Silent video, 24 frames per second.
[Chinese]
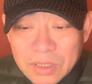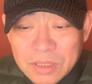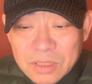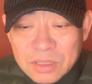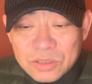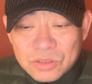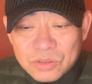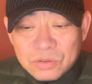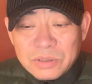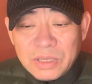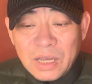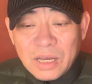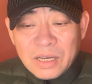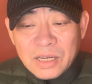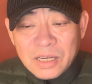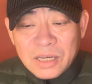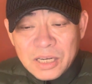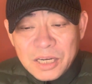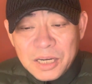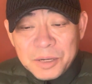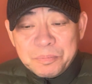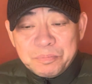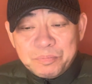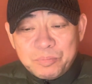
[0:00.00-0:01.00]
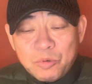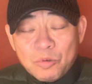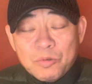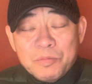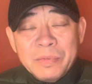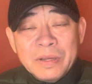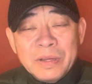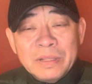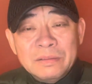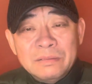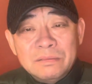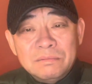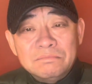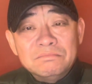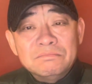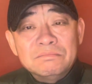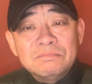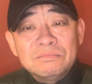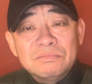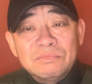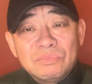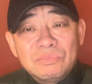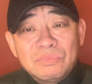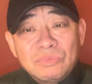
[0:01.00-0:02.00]
和中央各部门
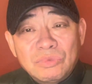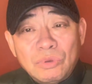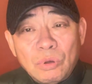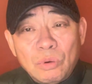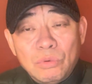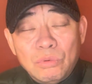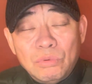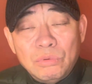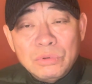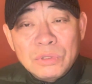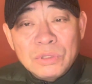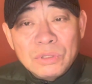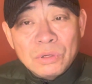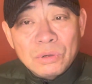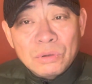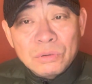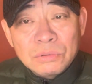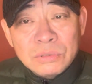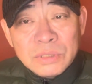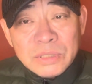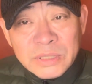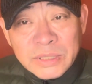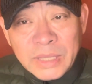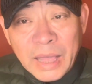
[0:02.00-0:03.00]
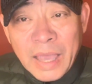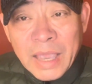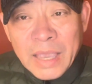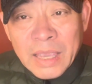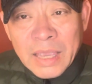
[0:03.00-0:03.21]
都有代